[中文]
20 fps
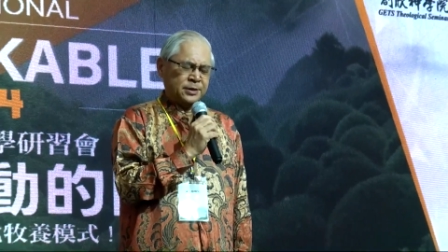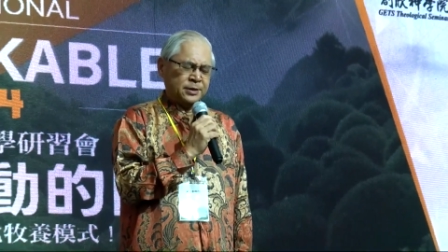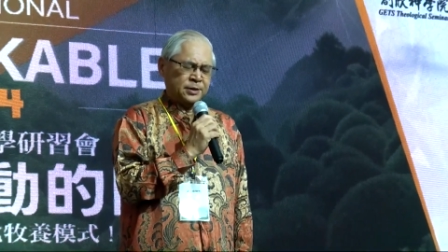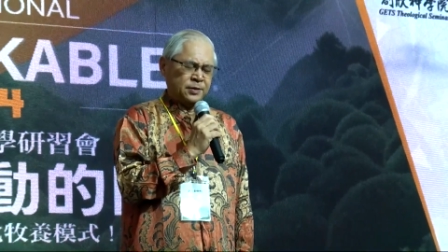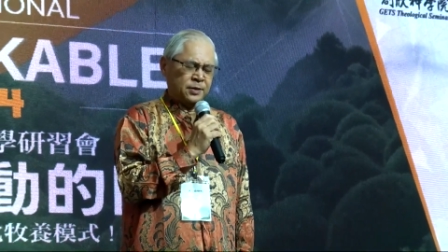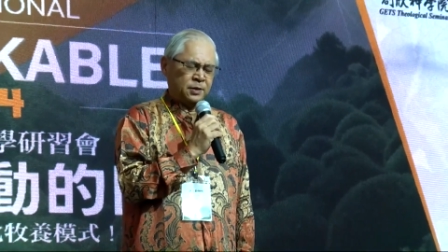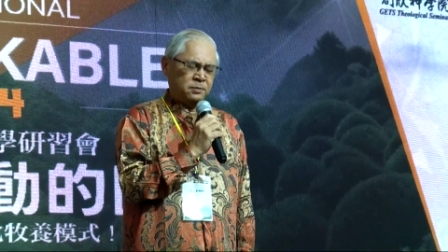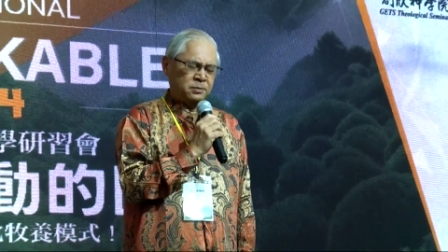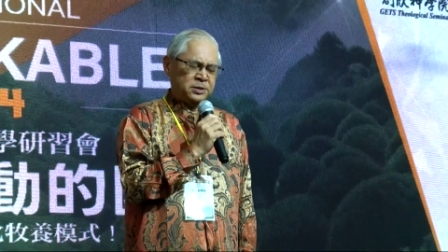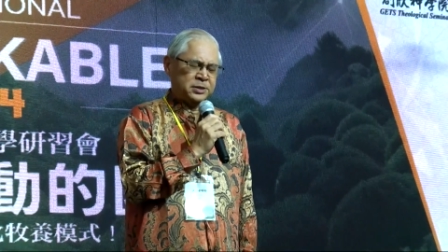
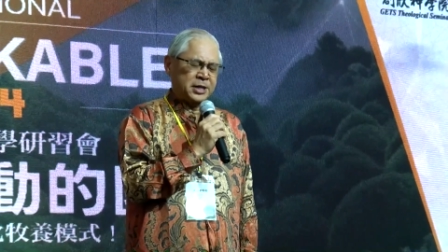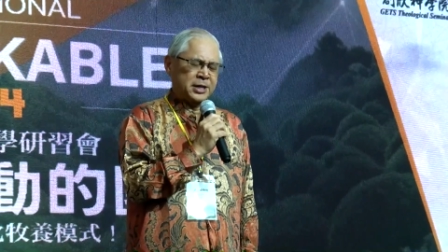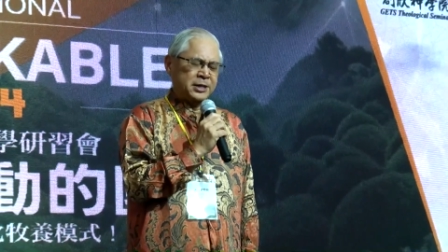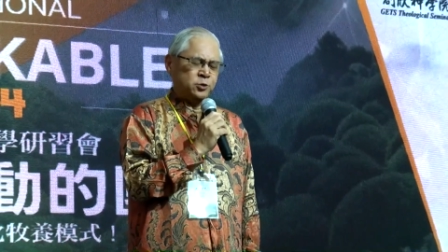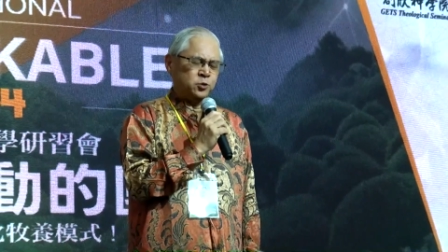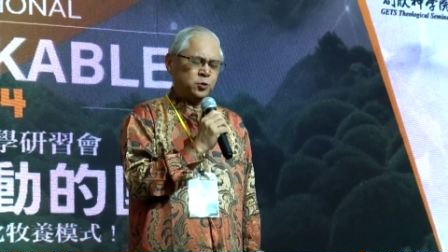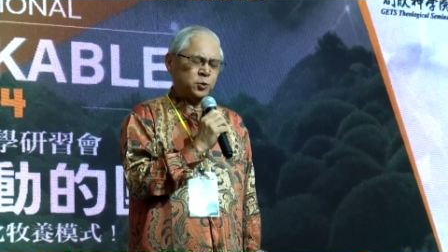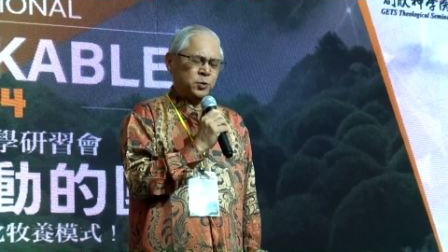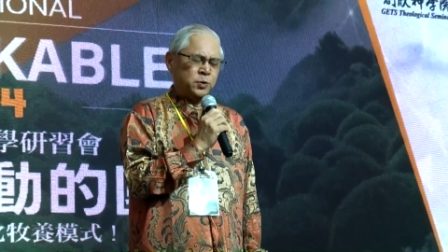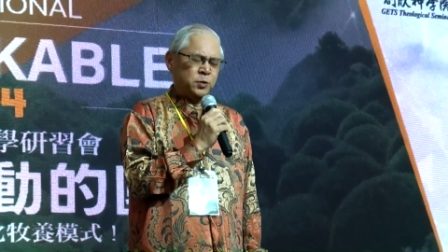我们带
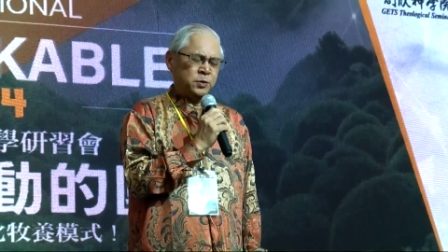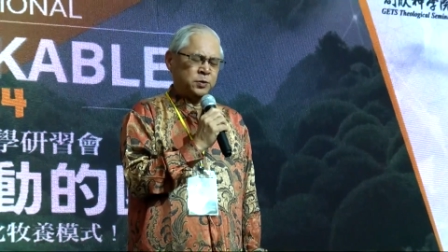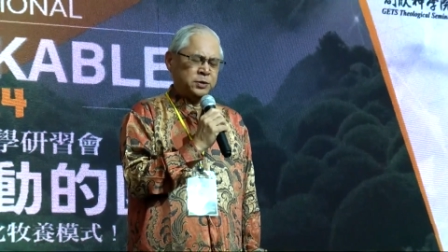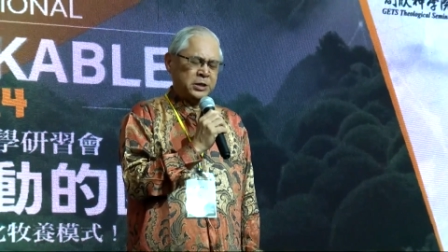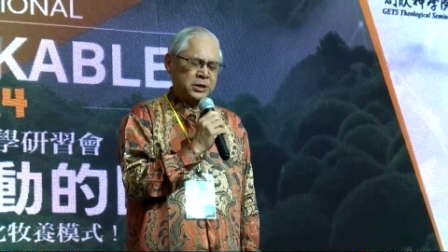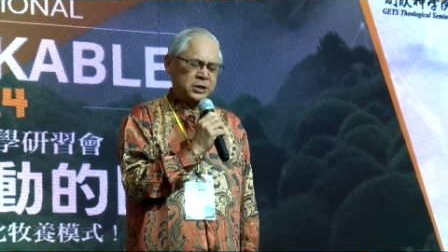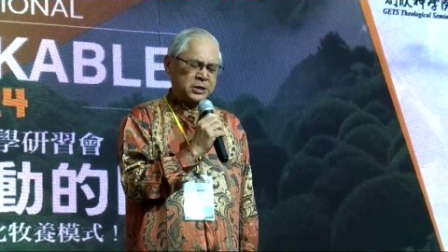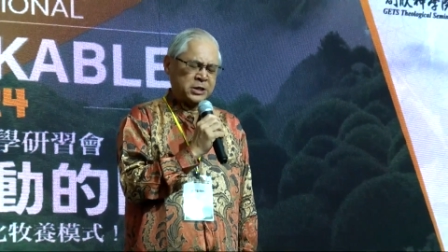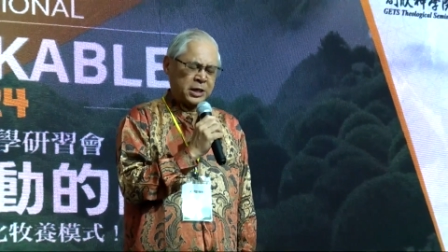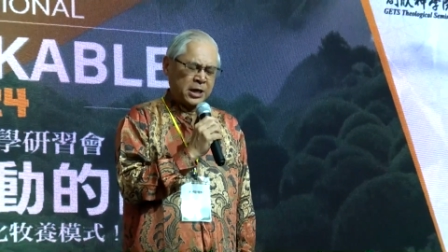做
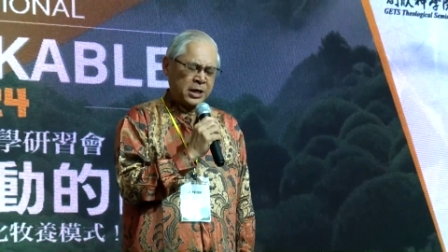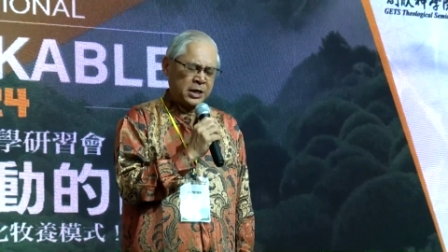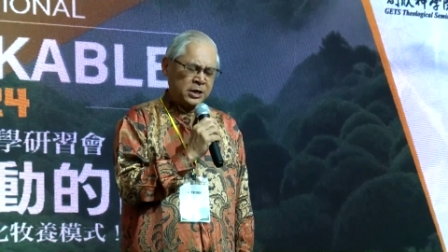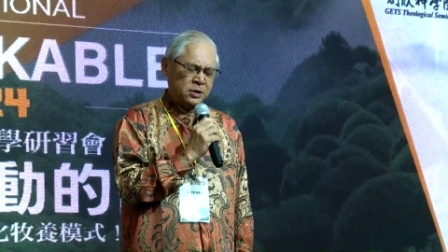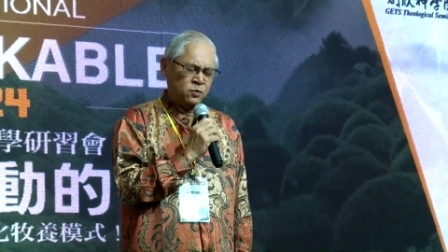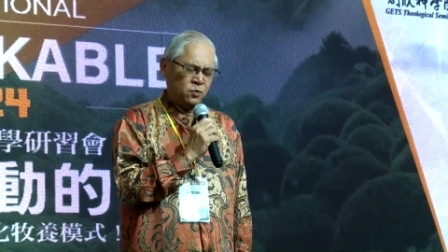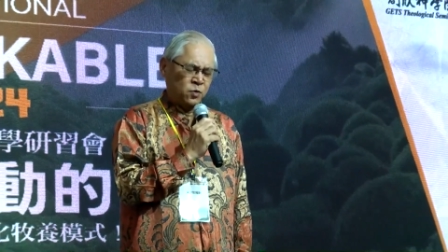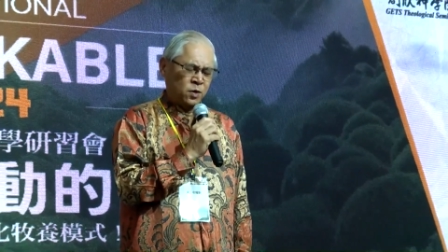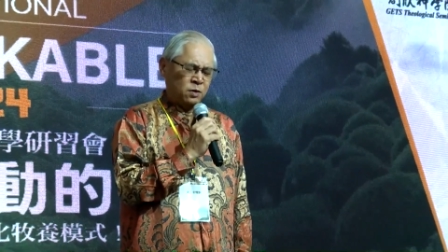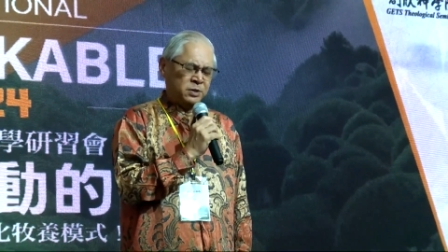你给
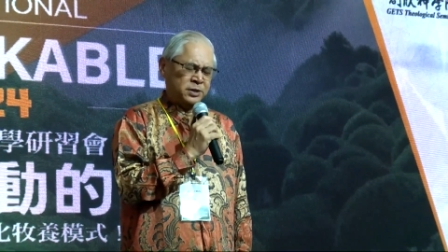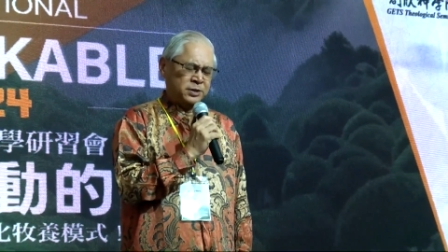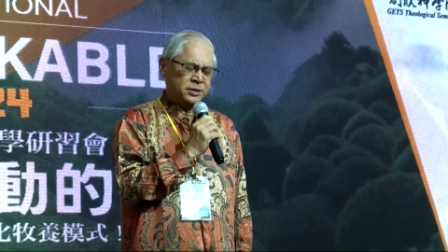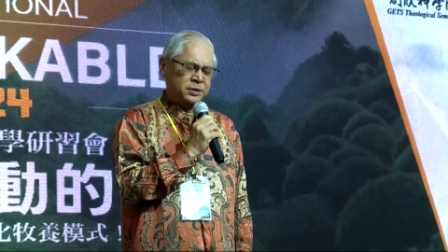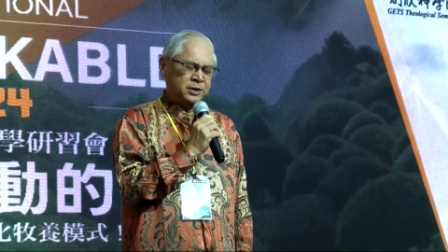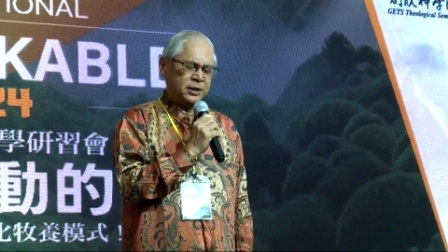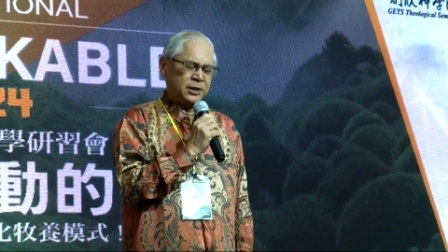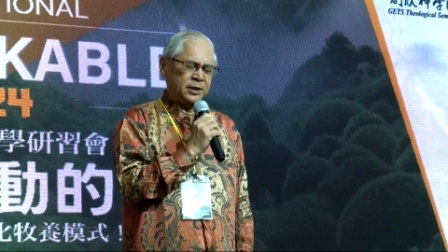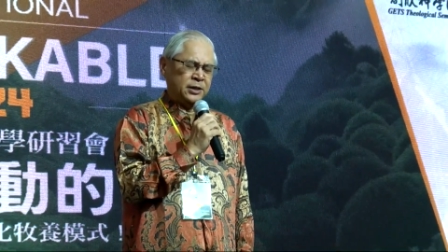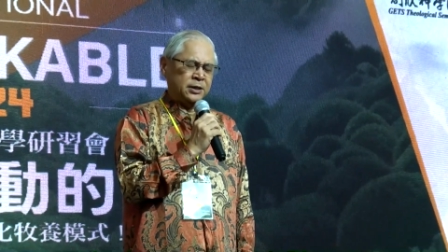我们
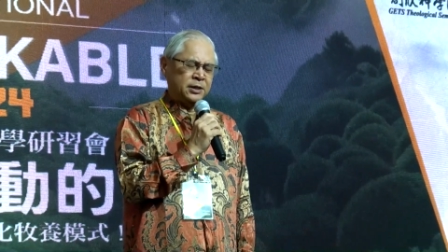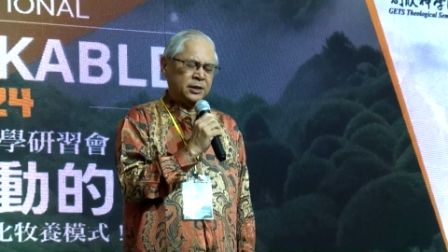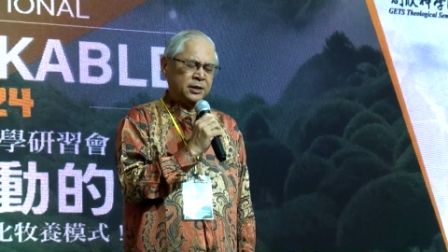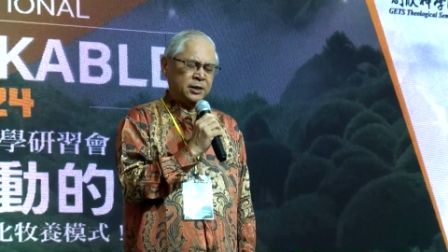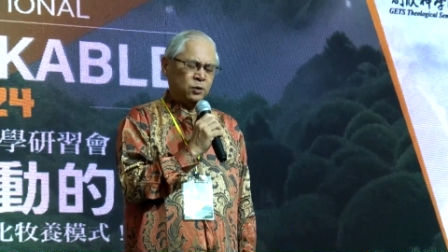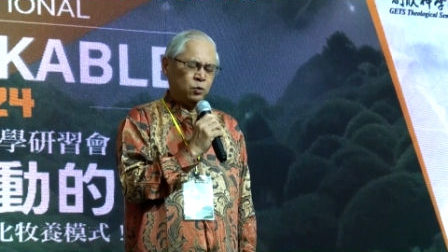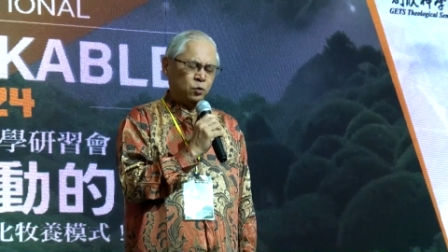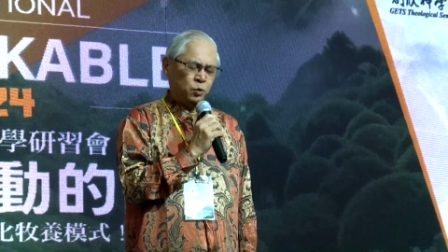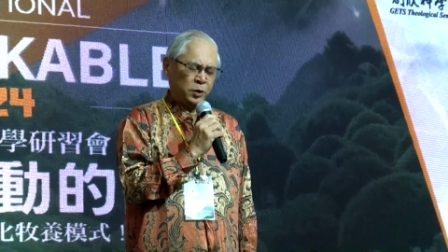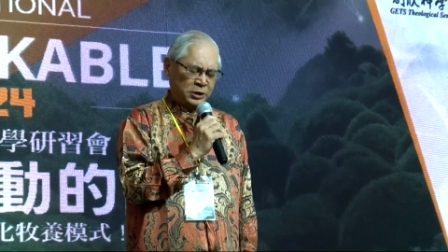的
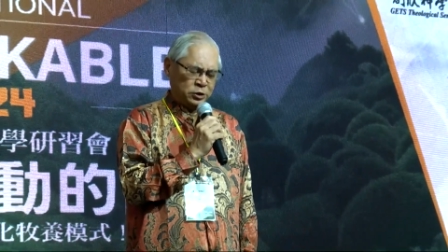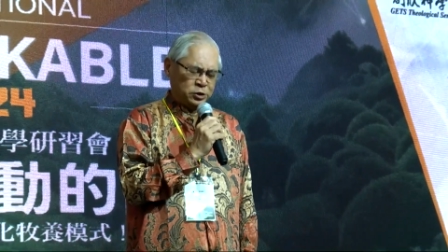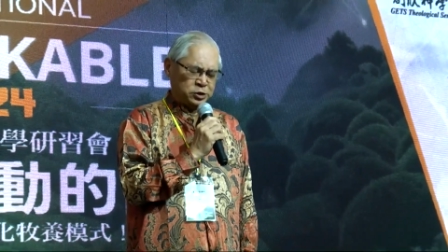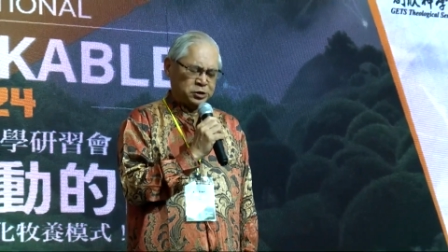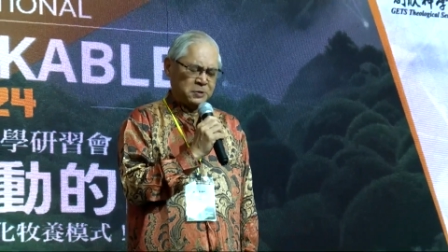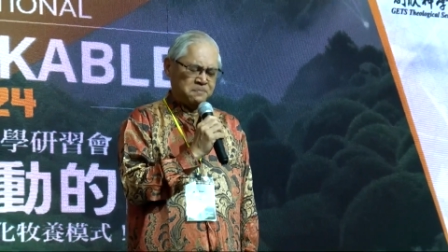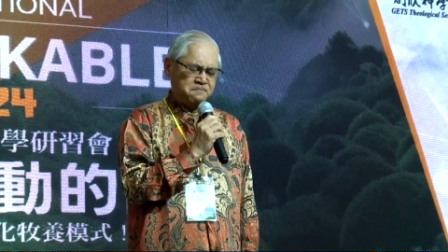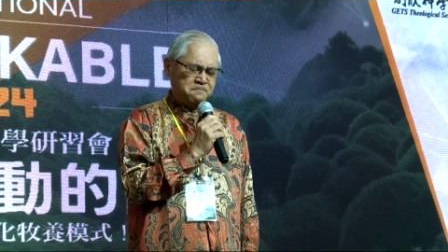尾声，